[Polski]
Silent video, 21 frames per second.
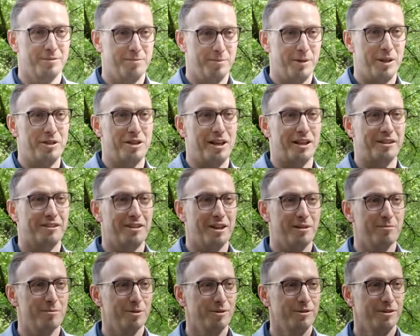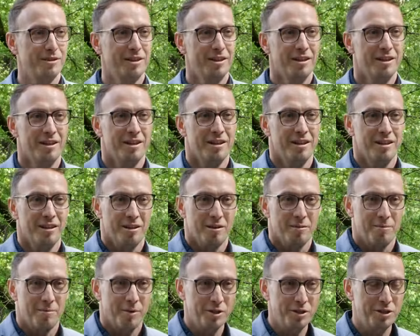5 e, e, lat temu.
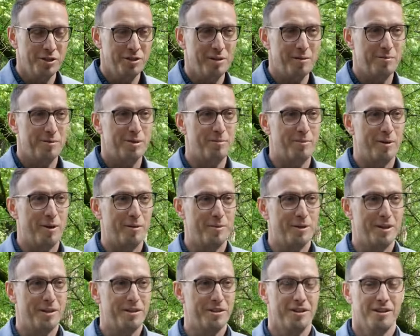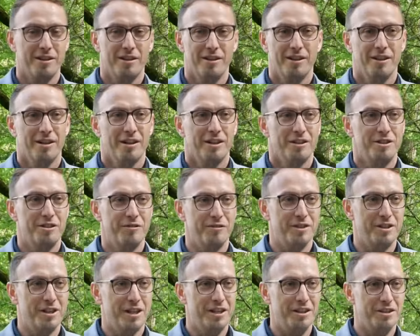Proszę sobie przypomnieć, czy
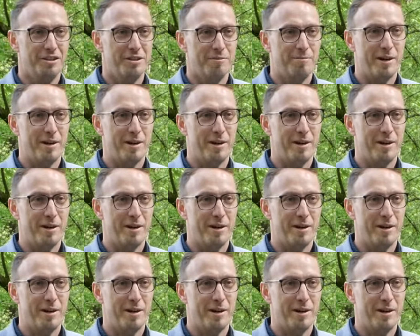widzieliście